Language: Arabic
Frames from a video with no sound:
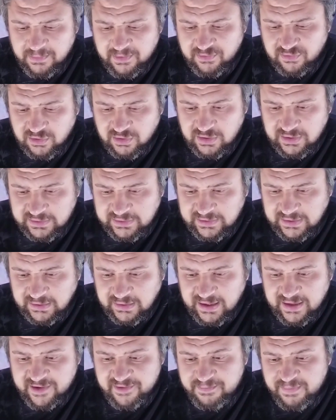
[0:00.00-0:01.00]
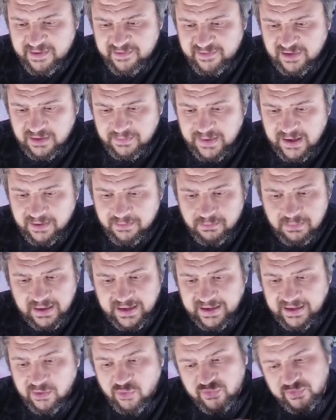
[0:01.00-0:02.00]
نعيم السليطي انيس بن سليمان
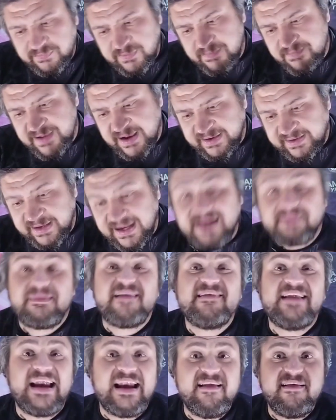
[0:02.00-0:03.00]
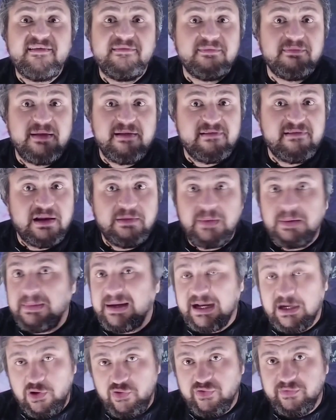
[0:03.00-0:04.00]
مكان يوسف المساكني نازل انيس بن سليمان
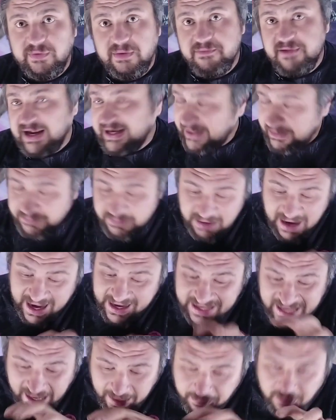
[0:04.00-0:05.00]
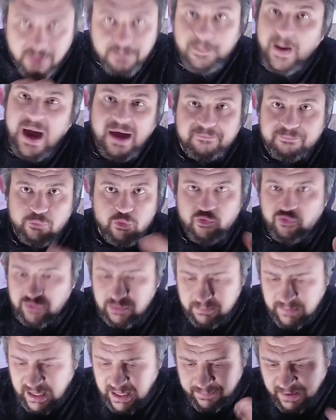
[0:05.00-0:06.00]
مكان يوسف المساكني هيلعب اربعه في
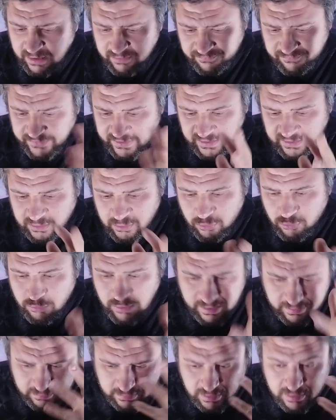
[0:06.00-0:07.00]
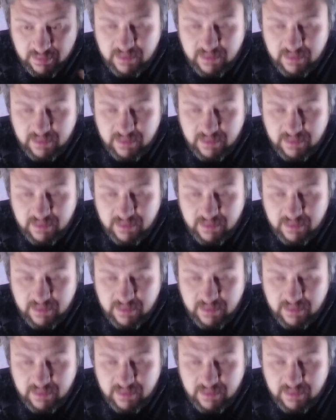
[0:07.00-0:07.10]
نص الملعب حرفيا اللي هو